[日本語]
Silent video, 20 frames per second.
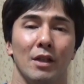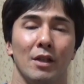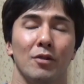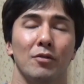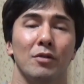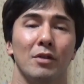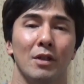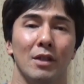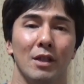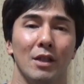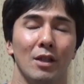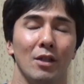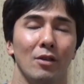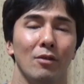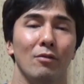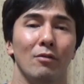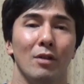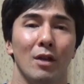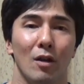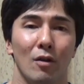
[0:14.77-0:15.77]
で、そちらに
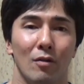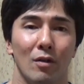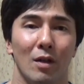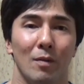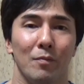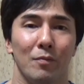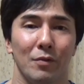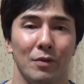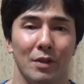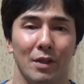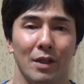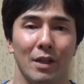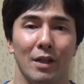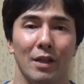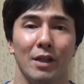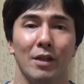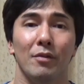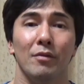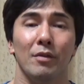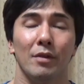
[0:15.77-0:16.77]
動画をアップして
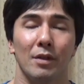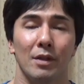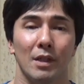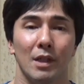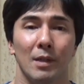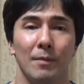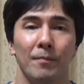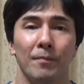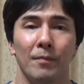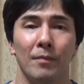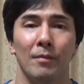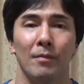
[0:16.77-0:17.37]
いるんですね。